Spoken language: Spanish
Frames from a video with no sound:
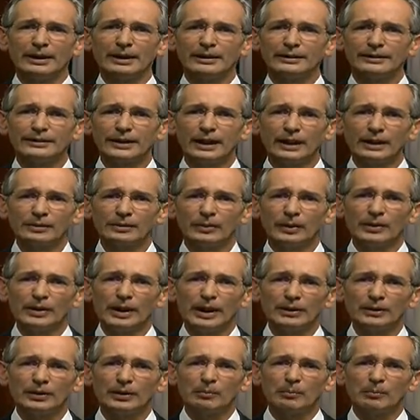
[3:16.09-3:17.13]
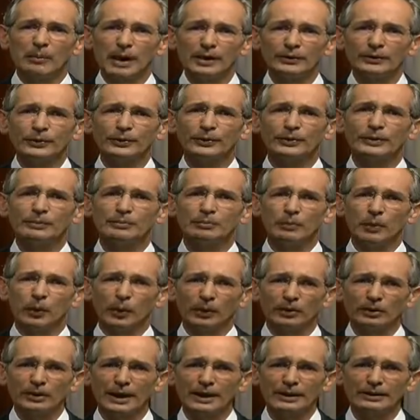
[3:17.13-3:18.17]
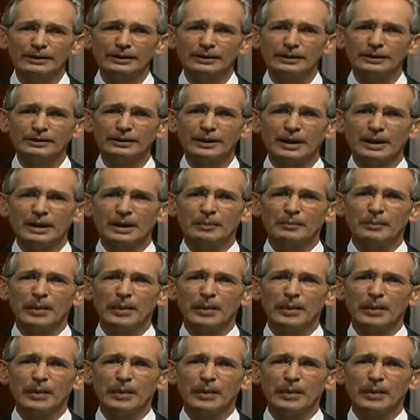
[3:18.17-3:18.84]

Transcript: estaremos dando pasos importantes